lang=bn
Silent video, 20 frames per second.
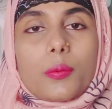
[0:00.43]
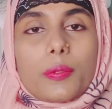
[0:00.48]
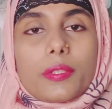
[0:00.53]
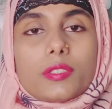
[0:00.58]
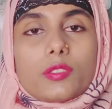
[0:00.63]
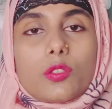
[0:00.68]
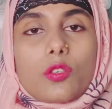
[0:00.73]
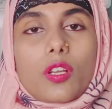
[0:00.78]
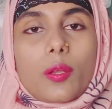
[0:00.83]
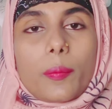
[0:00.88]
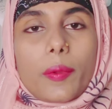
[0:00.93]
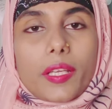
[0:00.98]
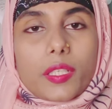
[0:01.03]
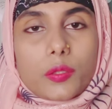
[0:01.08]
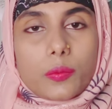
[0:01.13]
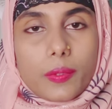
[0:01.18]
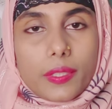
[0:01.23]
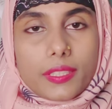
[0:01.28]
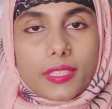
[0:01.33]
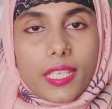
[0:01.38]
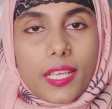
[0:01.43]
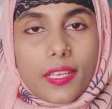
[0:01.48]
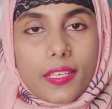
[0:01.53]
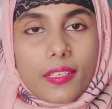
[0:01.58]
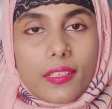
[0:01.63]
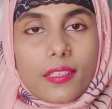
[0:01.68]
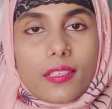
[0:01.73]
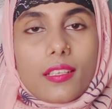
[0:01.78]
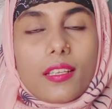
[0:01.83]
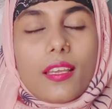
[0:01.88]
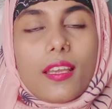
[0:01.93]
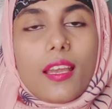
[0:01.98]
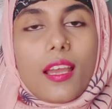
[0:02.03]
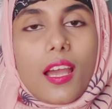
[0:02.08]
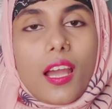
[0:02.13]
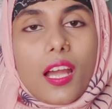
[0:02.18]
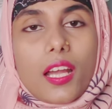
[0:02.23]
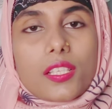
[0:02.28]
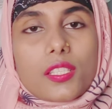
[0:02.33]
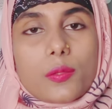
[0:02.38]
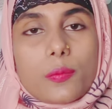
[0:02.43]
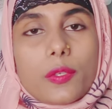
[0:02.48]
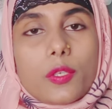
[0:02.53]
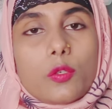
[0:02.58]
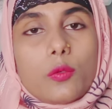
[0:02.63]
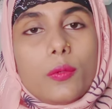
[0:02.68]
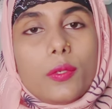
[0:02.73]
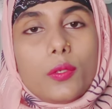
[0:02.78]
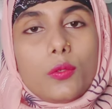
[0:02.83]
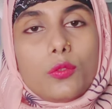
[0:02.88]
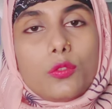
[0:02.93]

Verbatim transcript: ফ্রেন্ডস ওয়েলকাম ব্যাক টু মাই চ্যানেল আজ আমি খুবই